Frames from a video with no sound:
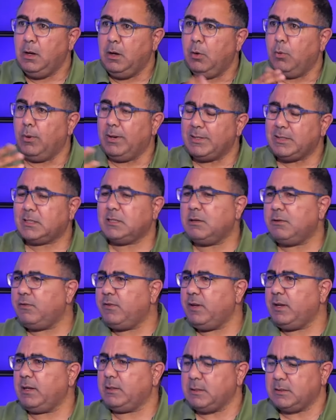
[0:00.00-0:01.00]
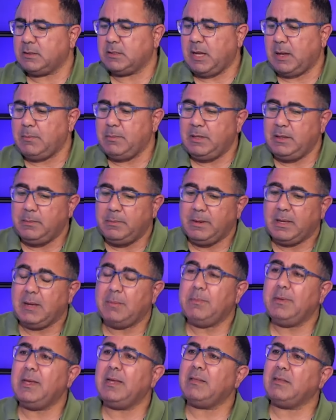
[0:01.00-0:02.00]
واصلا فيك تستعمليه
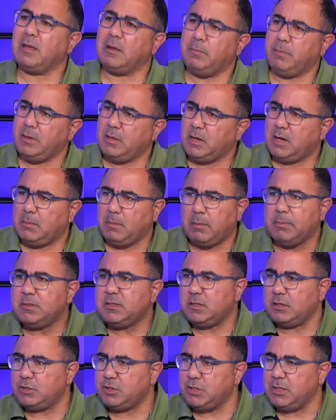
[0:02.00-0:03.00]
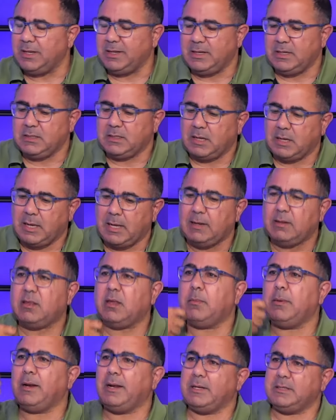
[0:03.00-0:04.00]
بكميات كبيره ما بصير شيء يعني اذا اكلتي
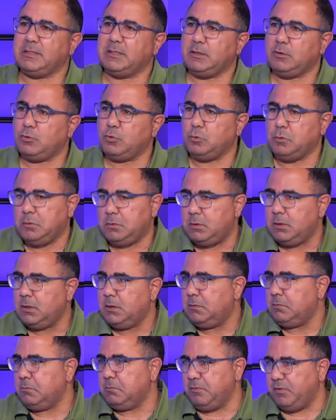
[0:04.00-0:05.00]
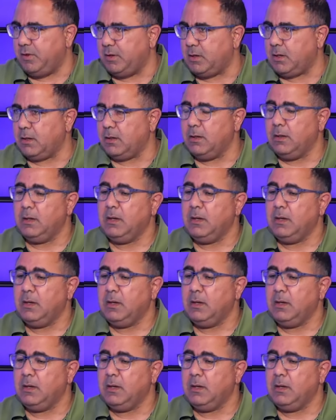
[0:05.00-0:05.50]
ملعقه زيتون فيك